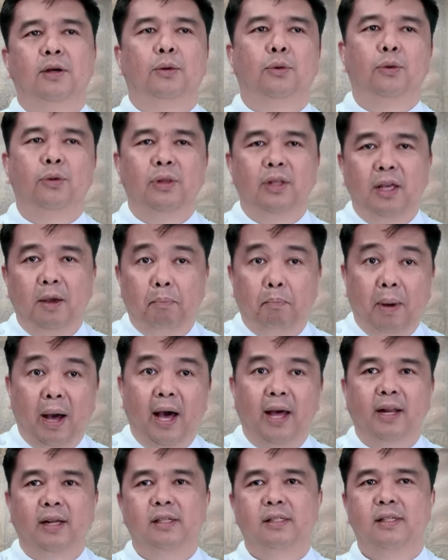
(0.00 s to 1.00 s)
kundi
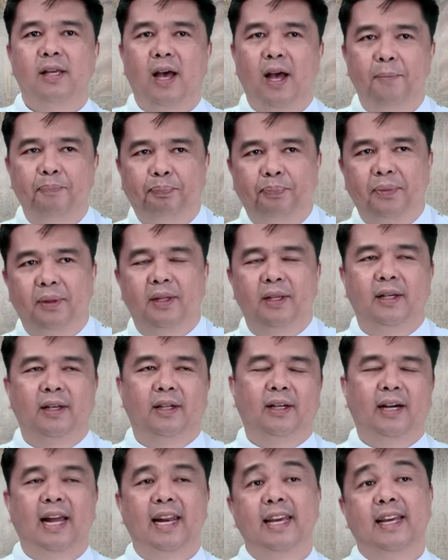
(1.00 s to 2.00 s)
para sa
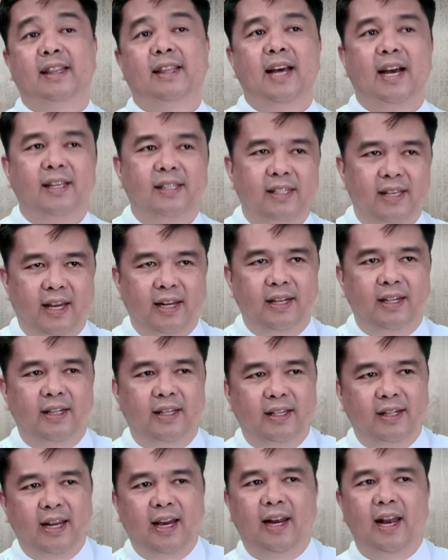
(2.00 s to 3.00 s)
kaligtasan
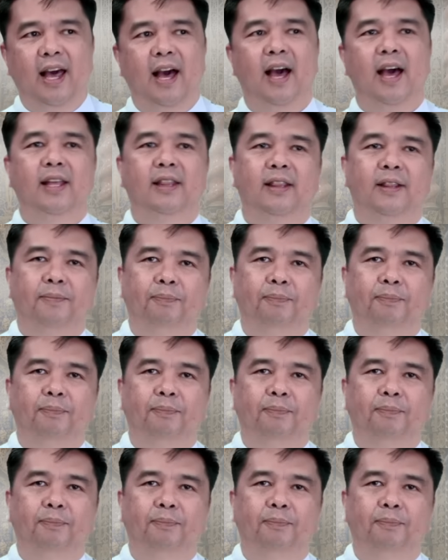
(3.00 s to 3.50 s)
ng lahat.